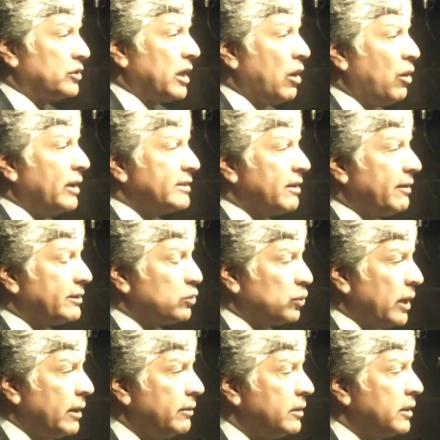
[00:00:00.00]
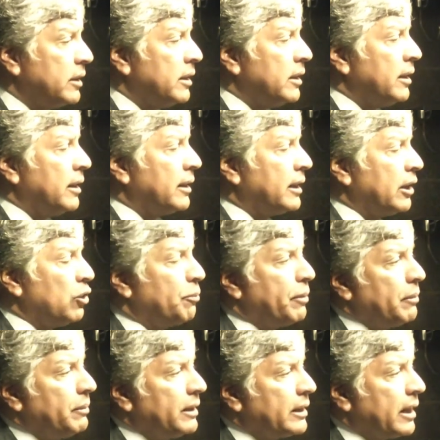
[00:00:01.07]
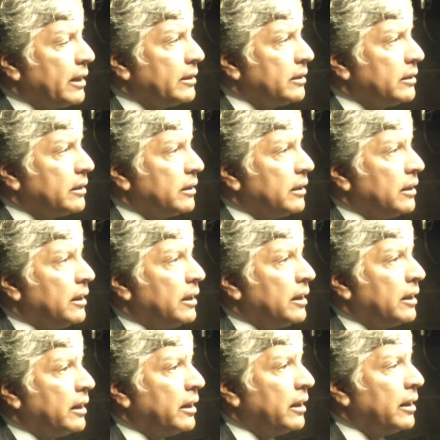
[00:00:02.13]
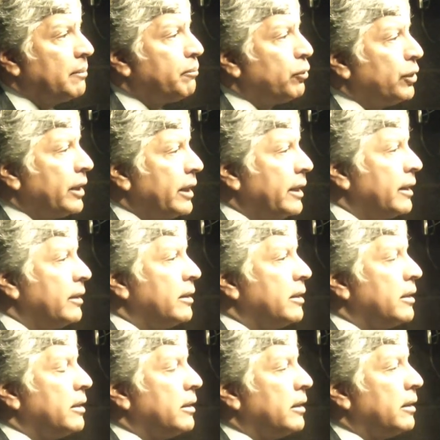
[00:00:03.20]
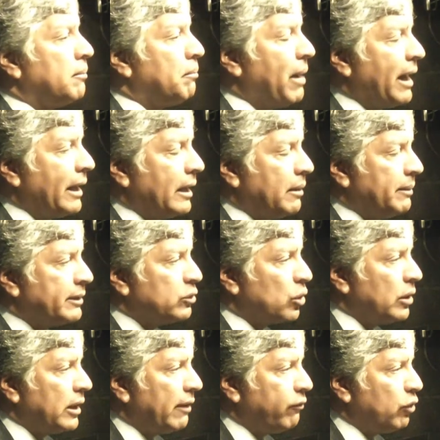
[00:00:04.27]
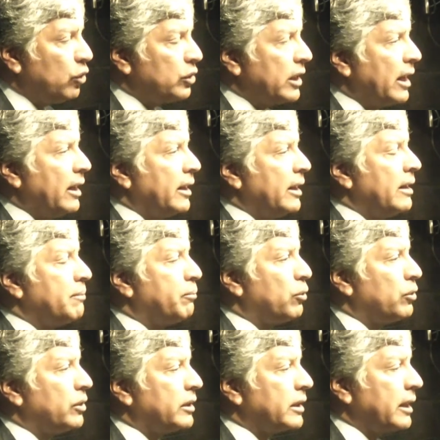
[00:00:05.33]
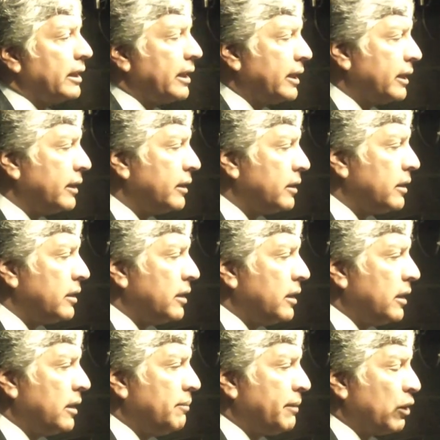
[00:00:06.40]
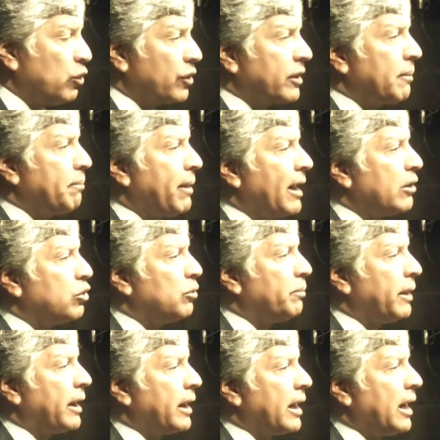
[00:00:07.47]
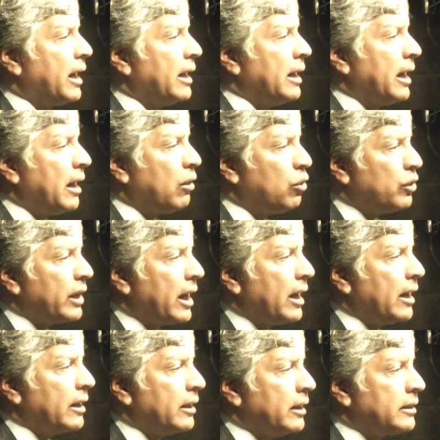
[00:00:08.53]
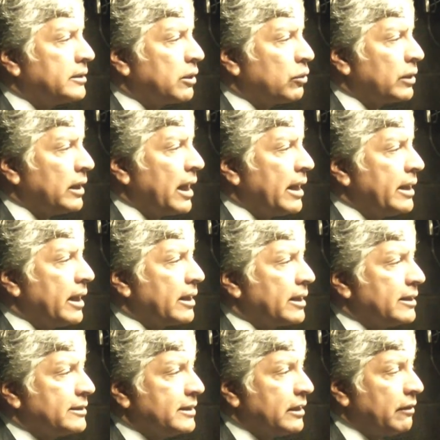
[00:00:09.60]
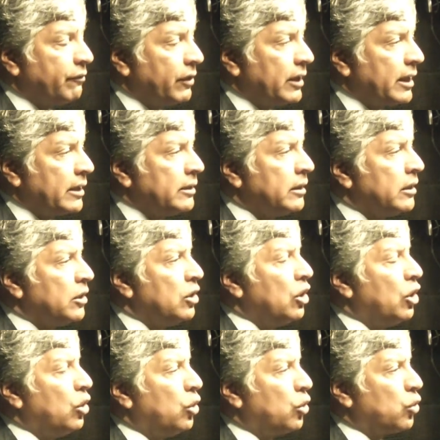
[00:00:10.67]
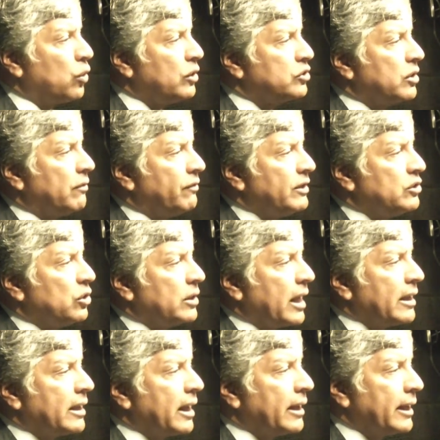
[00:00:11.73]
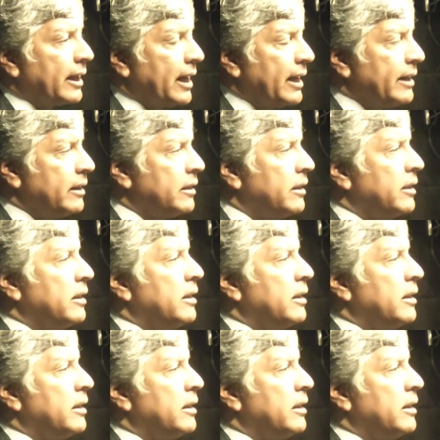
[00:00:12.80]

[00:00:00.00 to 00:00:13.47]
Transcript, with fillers: asociados a esa basura que nos permitan eh, el poner más elementos en la flota, el poder tener eh, mejor respaldo para las horas extraordinarias que signifiquen los nuevos servicios que hay que agregar